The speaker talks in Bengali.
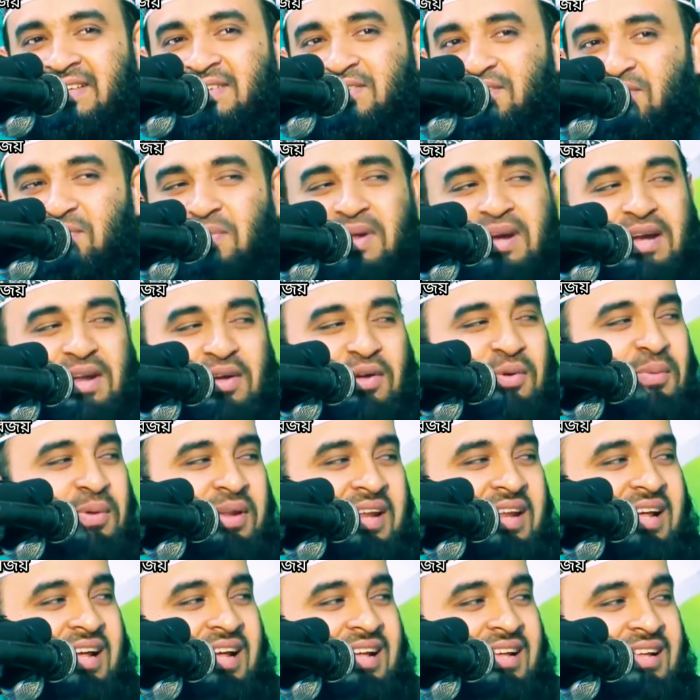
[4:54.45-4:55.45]
সুমান
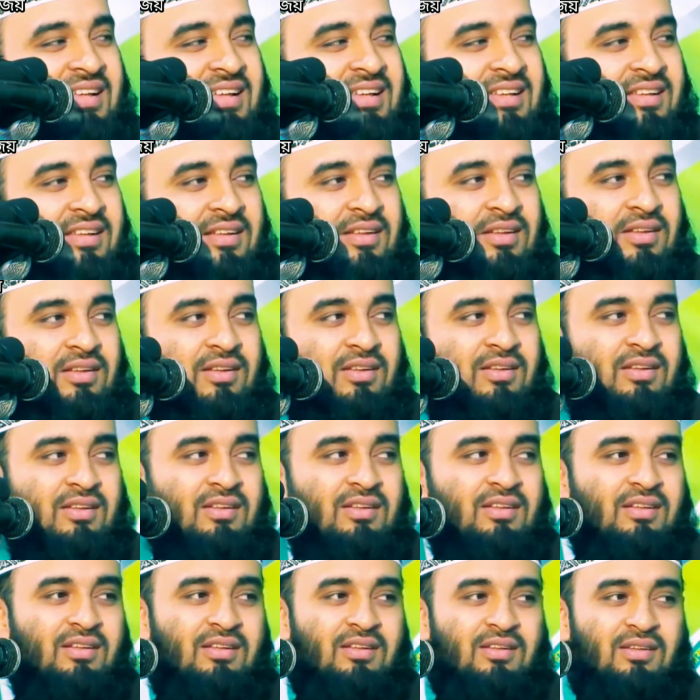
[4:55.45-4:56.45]
লাগবেন না
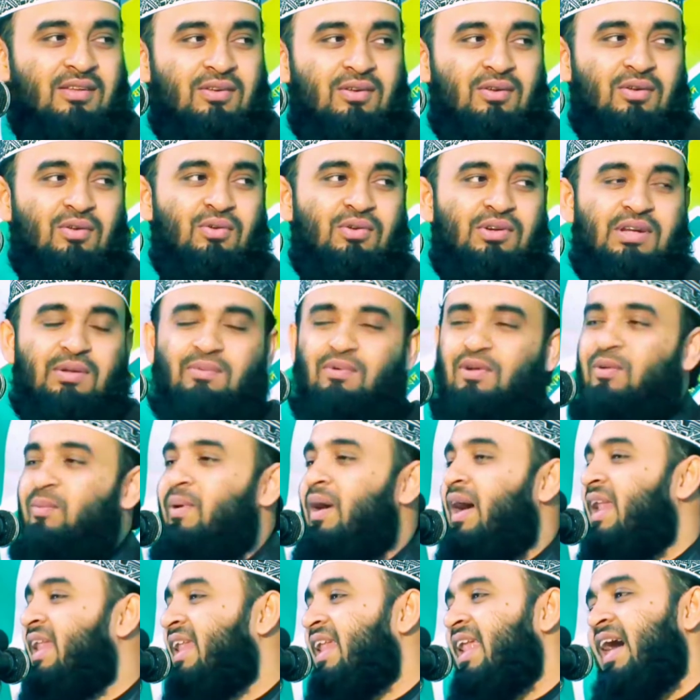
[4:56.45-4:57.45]
লোকটি
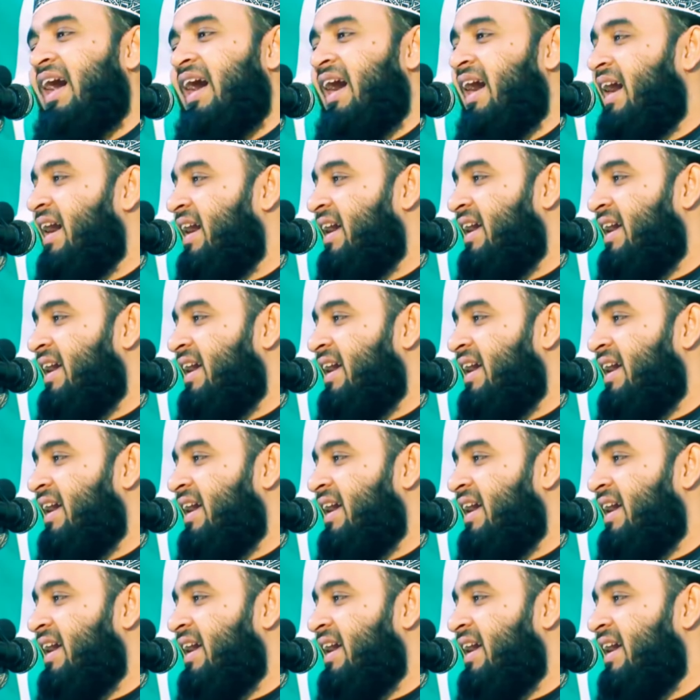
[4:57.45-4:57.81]
বলবে আল্লাহ